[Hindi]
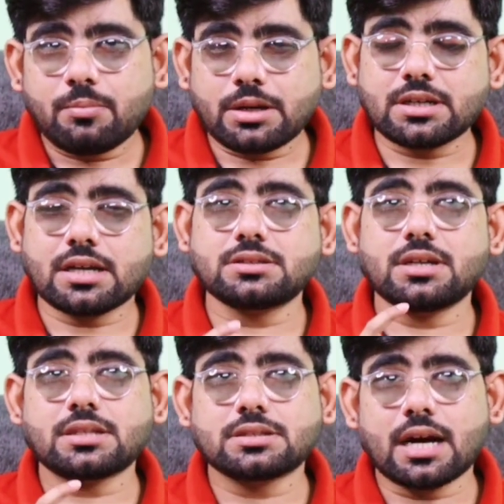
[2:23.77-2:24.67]
पचास
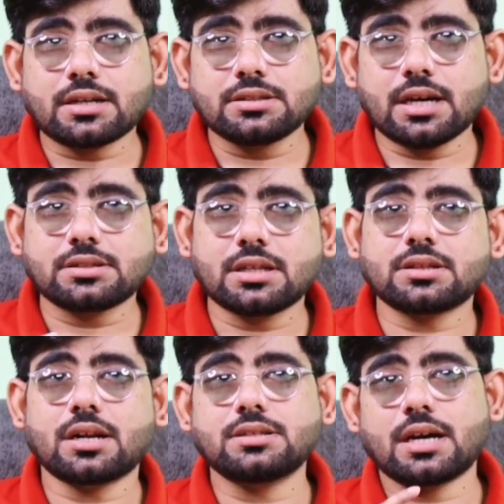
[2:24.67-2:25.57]
हजार साठ हजार
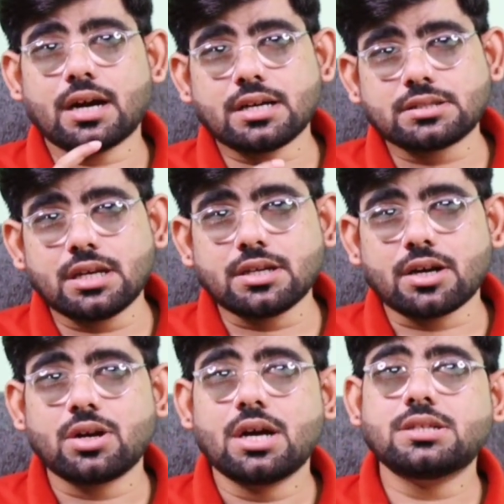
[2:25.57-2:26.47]
सत्तर हजार अस्सी
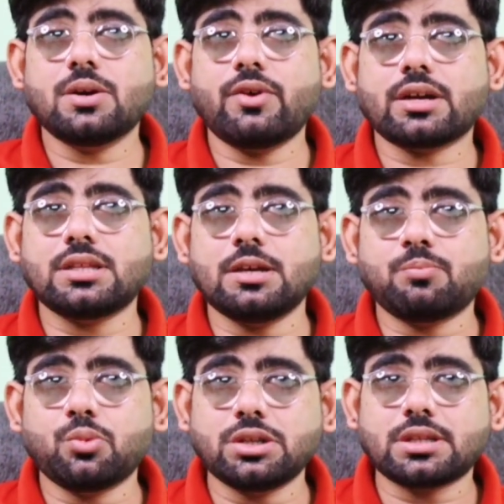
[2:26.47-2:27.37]
हजार जब व्यक्ति
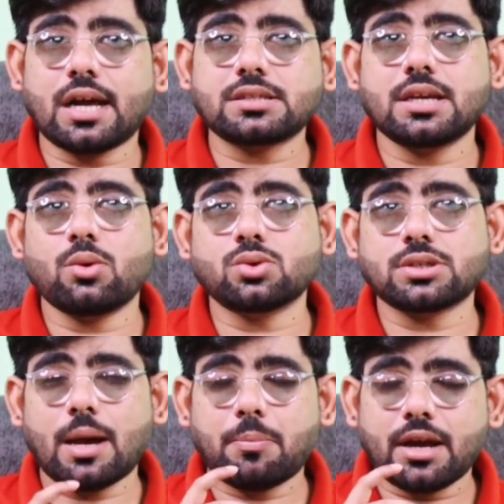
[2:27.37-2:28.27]
पूरी तरह से
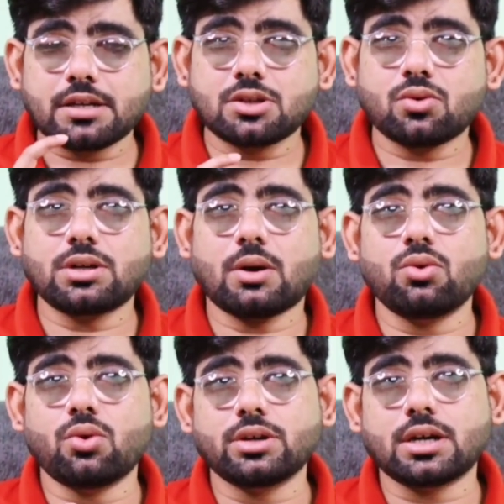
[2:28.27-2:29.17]
उस एप्लीकेशन को
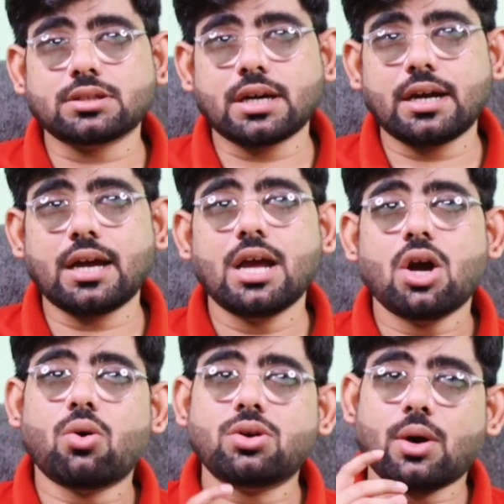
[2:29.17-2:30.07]
डाउनलोड करता है
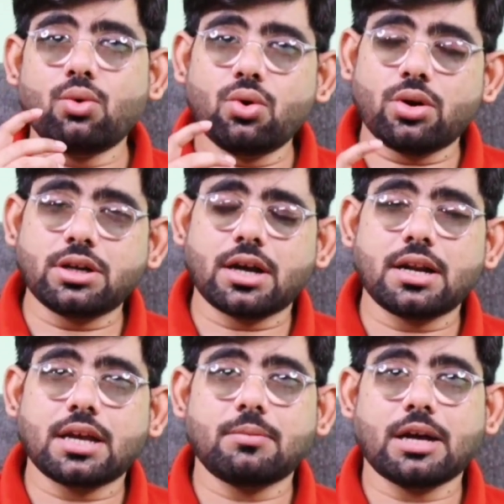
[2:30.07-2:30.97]
और तो डाउनलोड
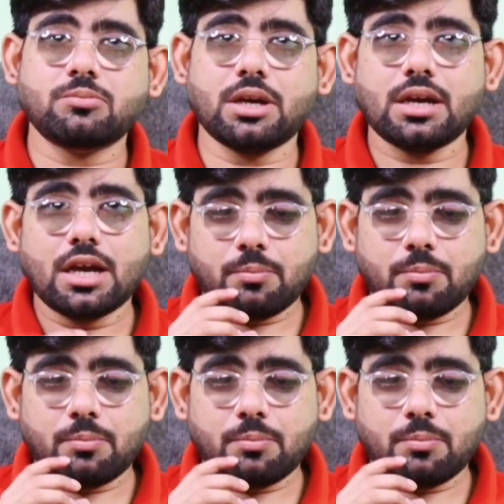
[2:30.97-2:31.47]
करने के बाद में